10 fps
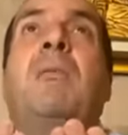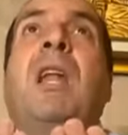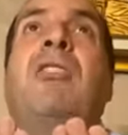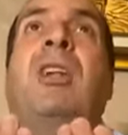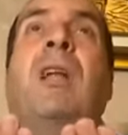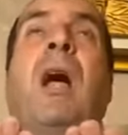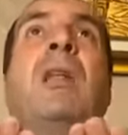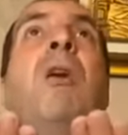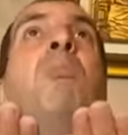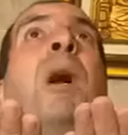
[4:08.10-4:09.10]
من الجنة
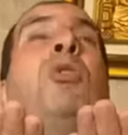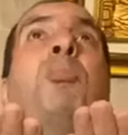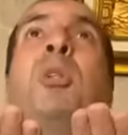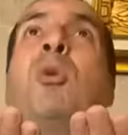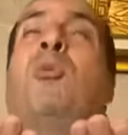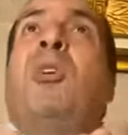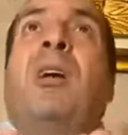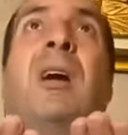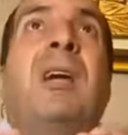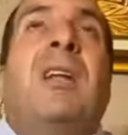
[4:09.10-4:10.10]
اللهم اكتبنا
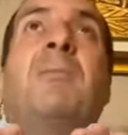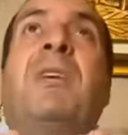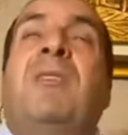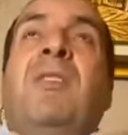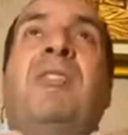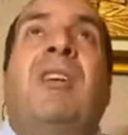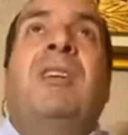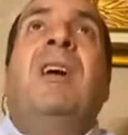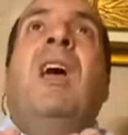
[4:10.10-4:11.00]
رفقاء النبي في الجنة